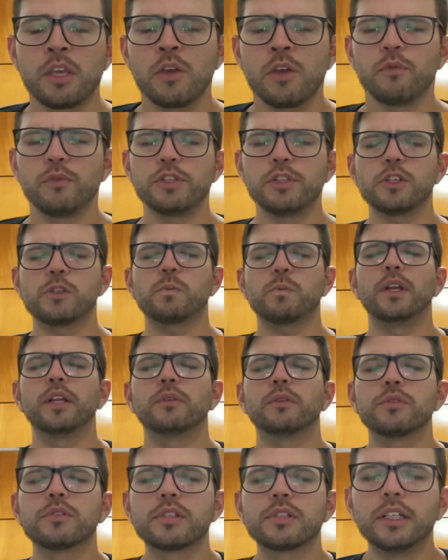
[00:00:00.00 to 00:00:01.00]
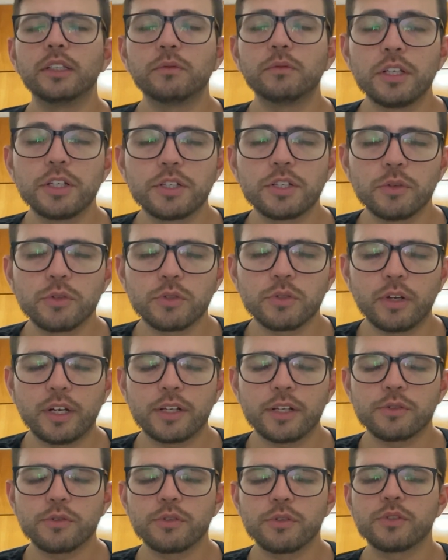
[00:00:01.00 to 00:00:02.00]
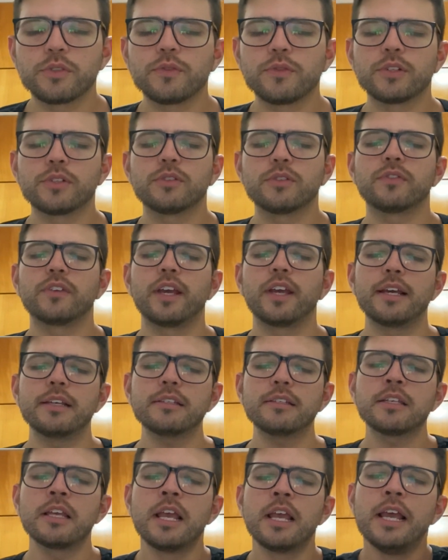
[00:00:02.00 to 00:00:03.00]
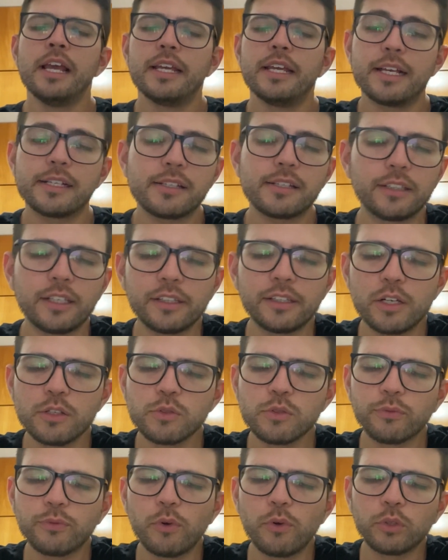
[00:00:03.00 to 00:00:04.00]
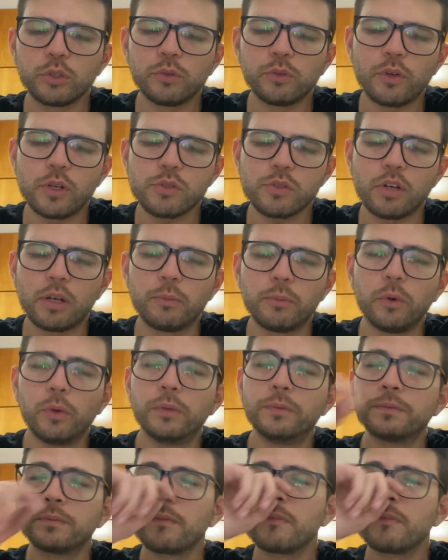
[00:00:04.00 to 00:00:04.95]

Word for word: Vinde Espírito Santo, e enche os corações dos vossos fiéis e acendei neles o fogo do vosso amor.